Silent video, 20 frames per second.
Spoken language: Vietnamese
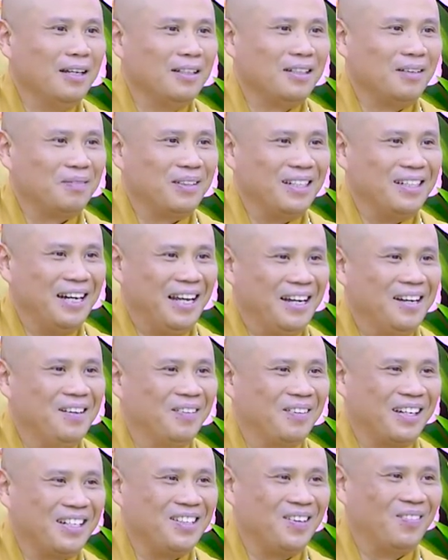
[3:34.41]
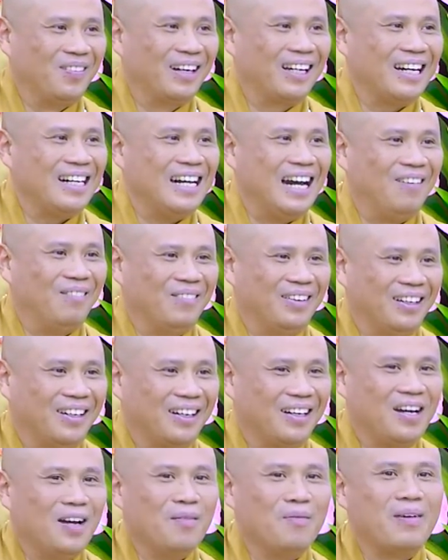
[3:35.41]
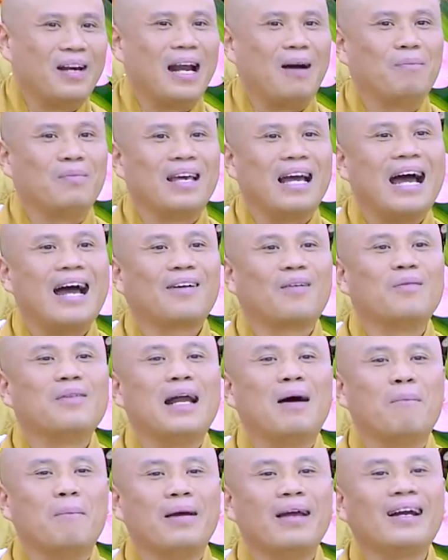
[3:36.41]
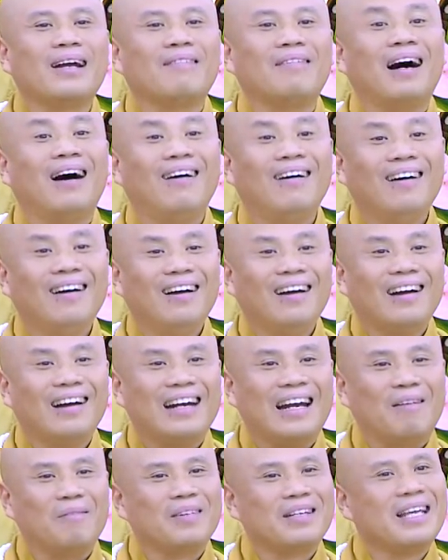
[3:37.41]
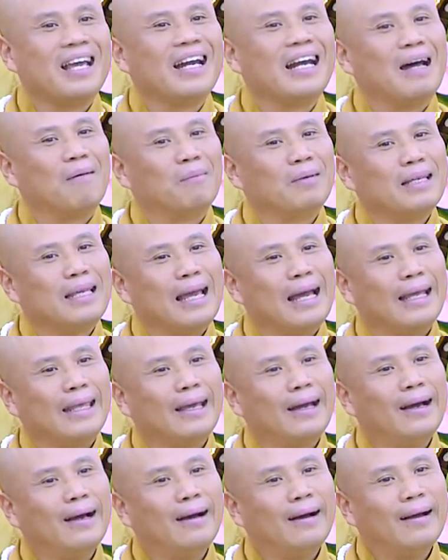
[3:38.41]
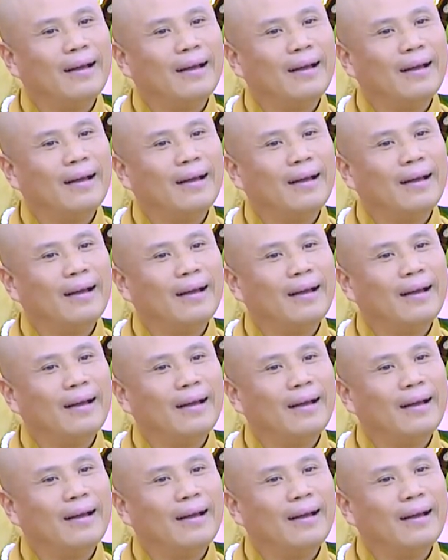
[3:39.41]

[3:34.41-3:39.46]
Trong chánh điện không có dùng cái cách nằm được. Mà nằm thì ai cũng nằm biết rồi không? Nằm bây giờ nằm ở nhà nhớ.